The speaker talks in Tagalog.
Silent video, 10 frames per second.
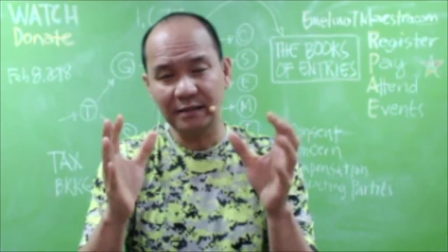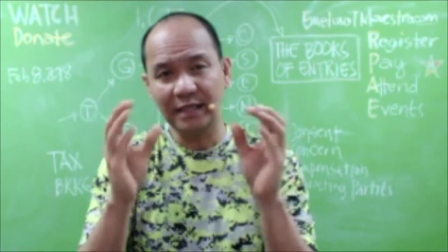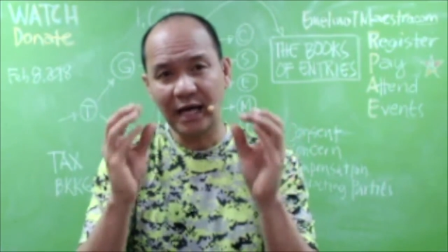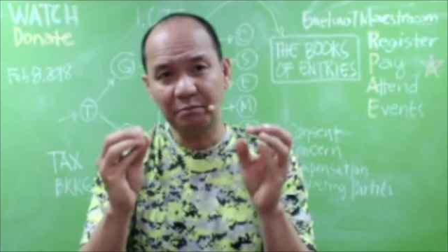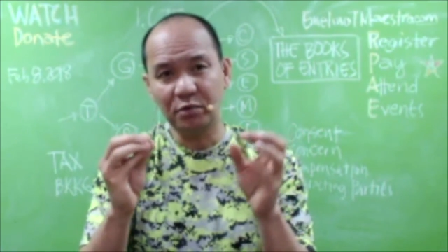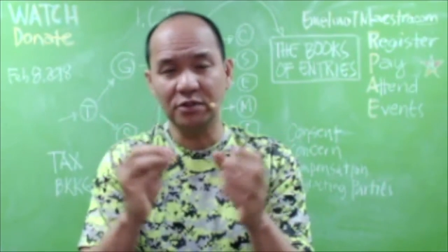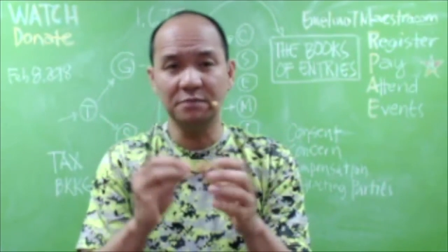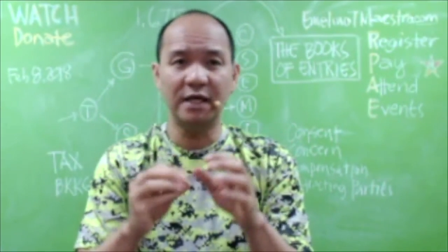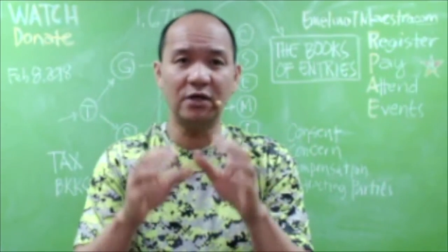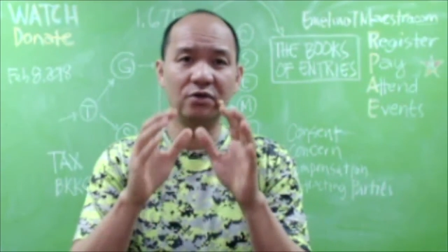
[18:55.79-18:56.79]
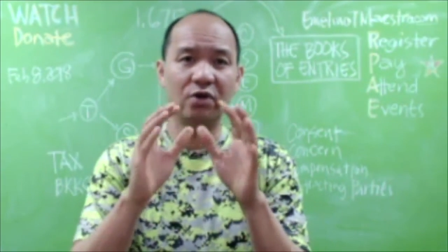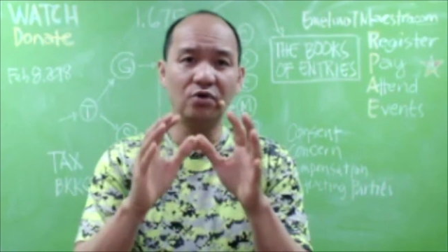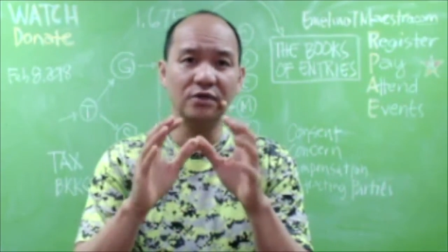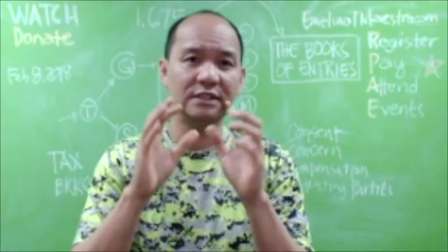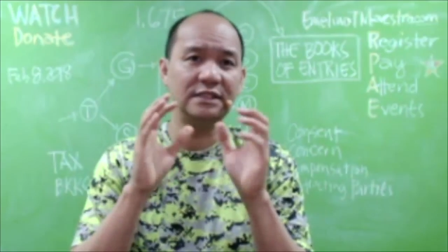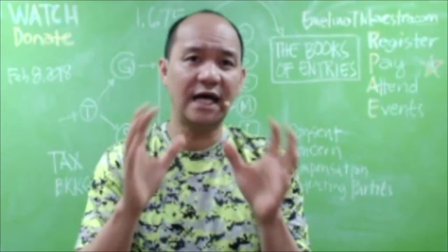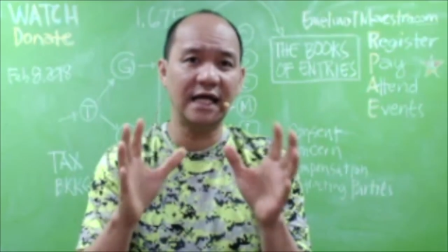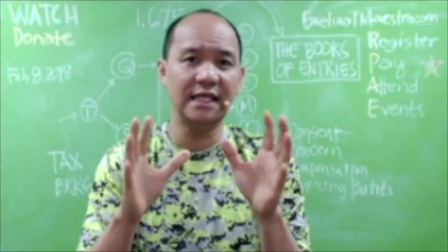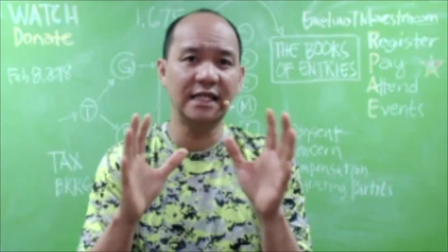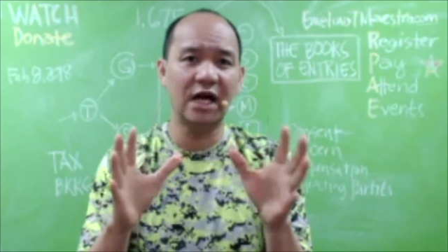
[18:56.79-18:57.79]
Tapos, meron ho akong
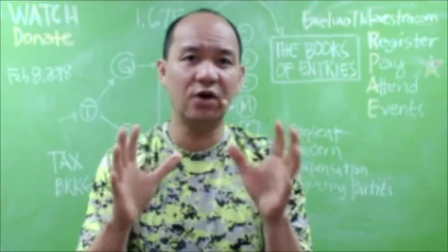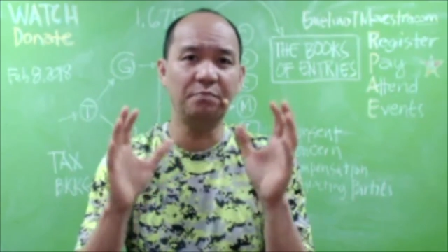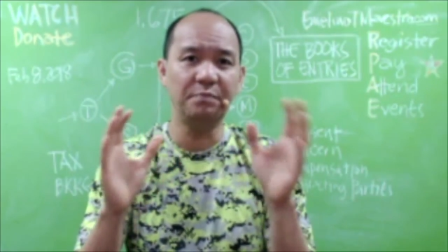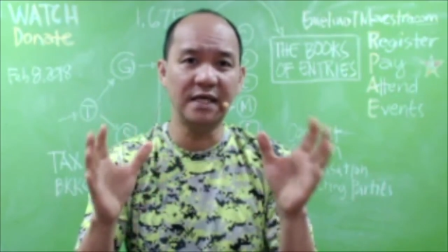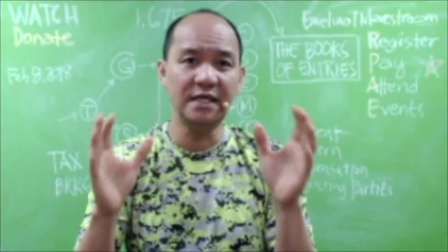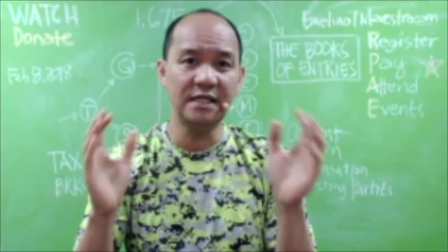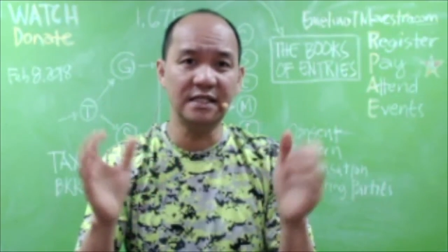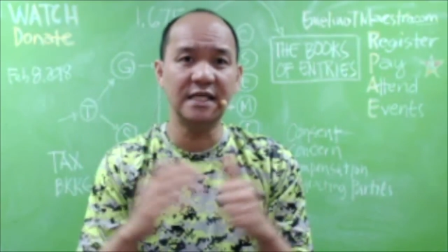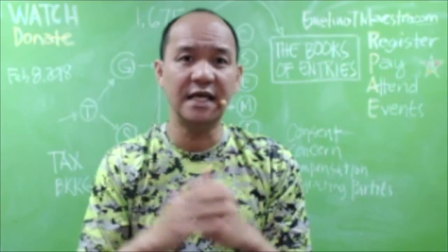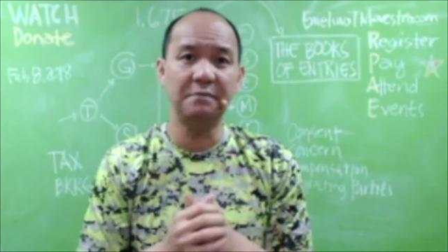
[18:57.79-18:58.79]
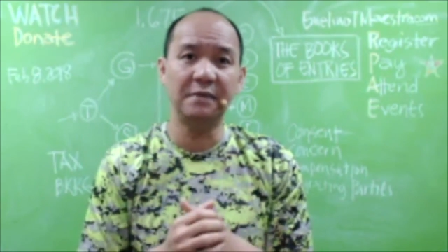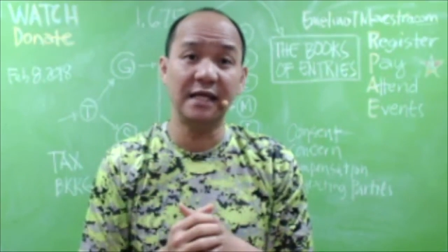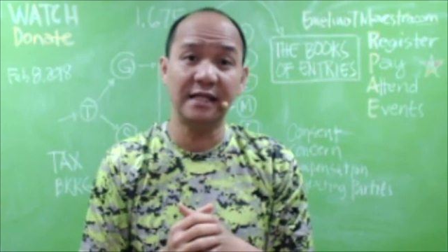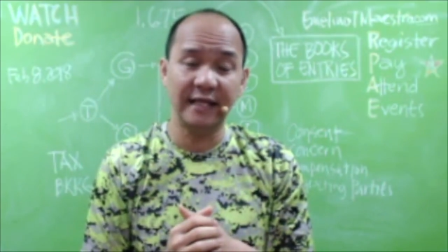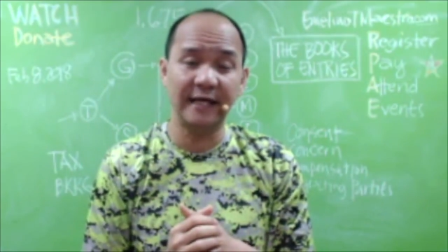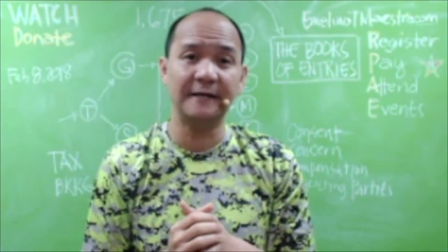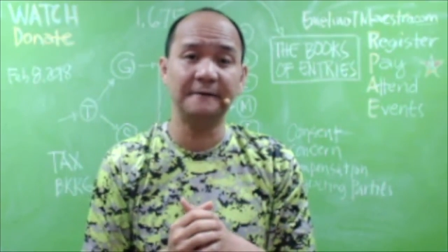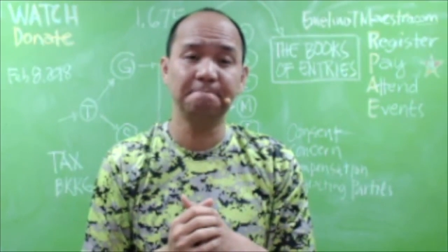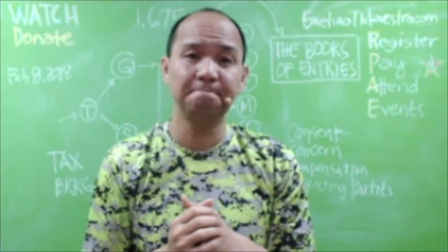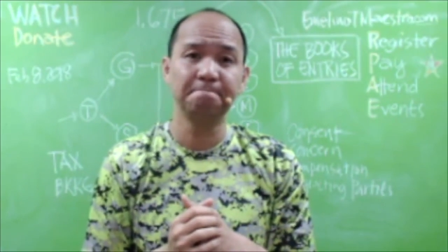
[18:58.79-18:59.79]
study now, pay ETM later.
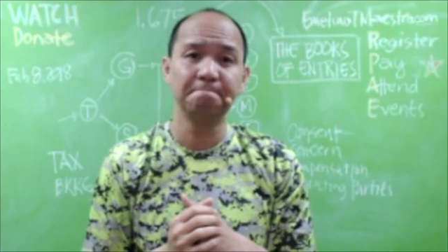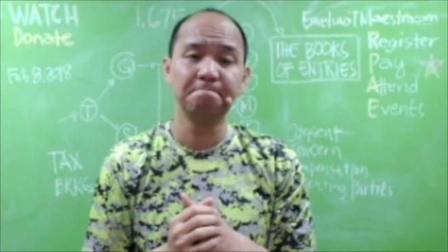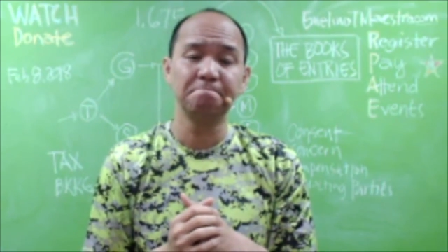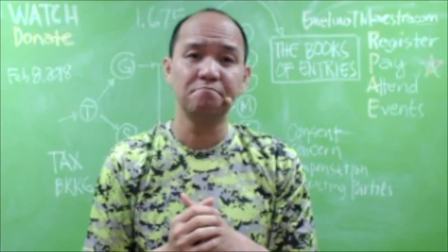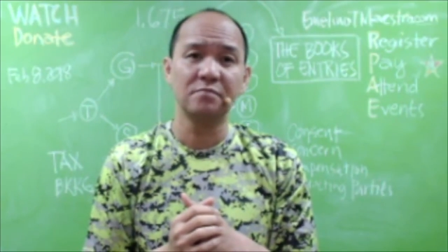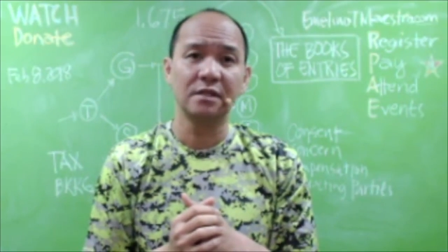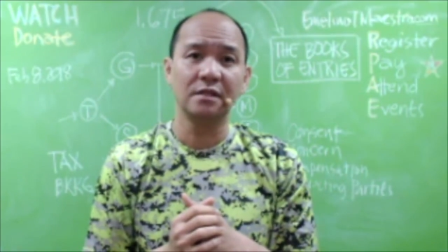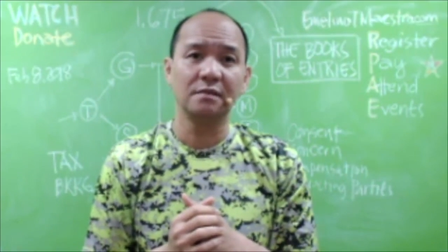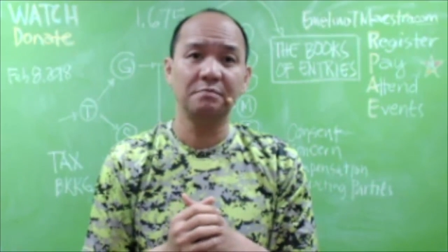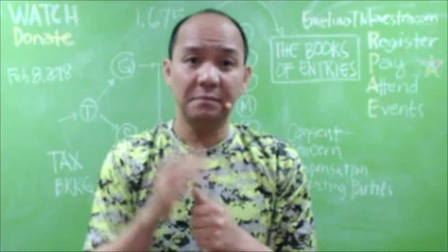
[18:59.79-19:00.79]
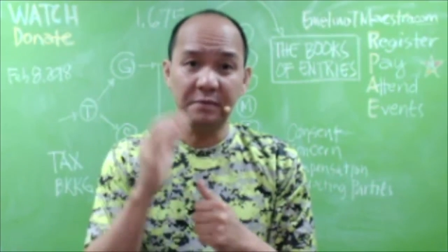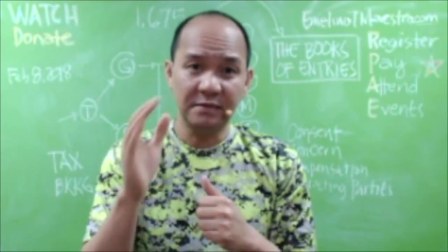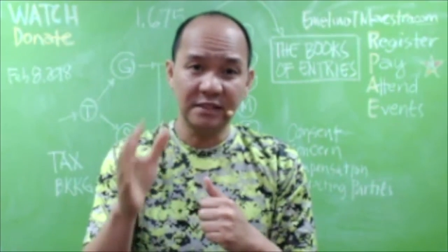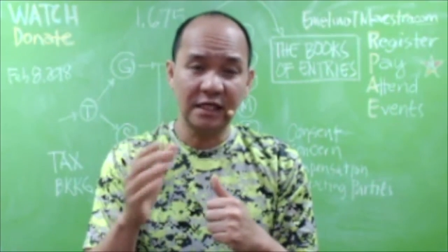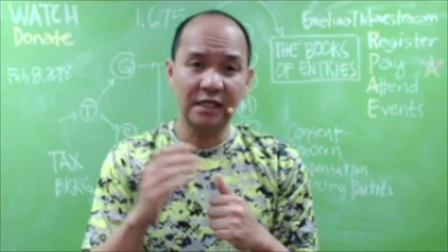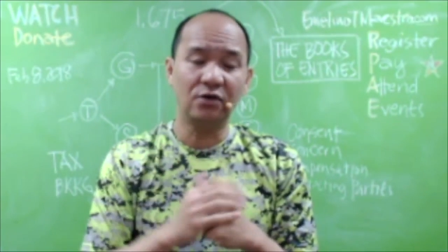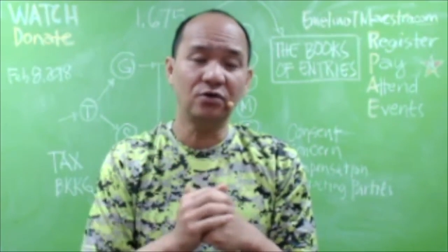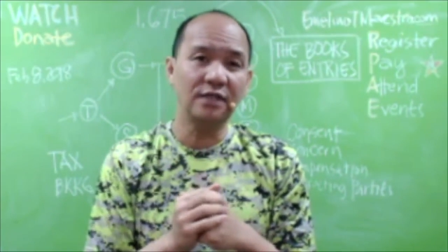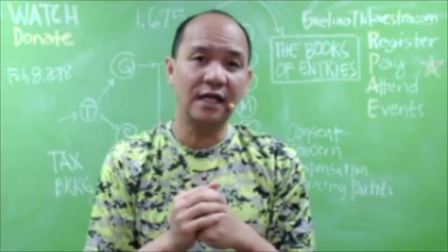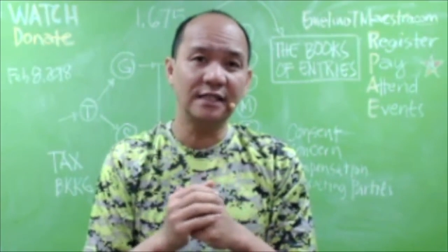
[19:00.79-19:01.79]
Pipirma sila ng
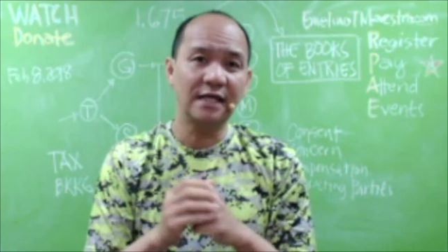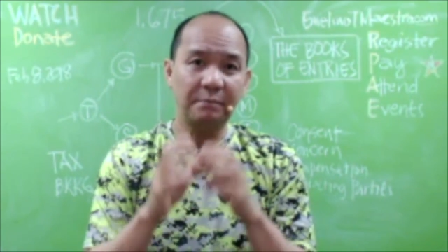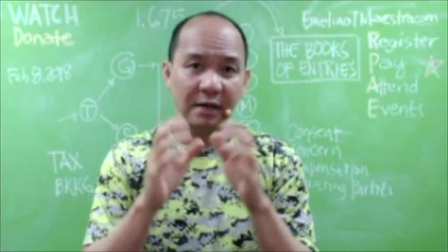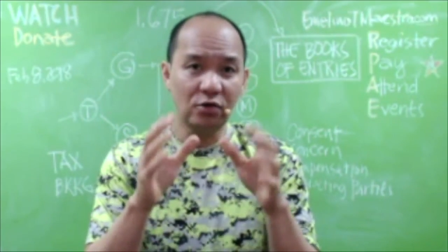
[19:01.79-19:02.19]
kontrata. Pag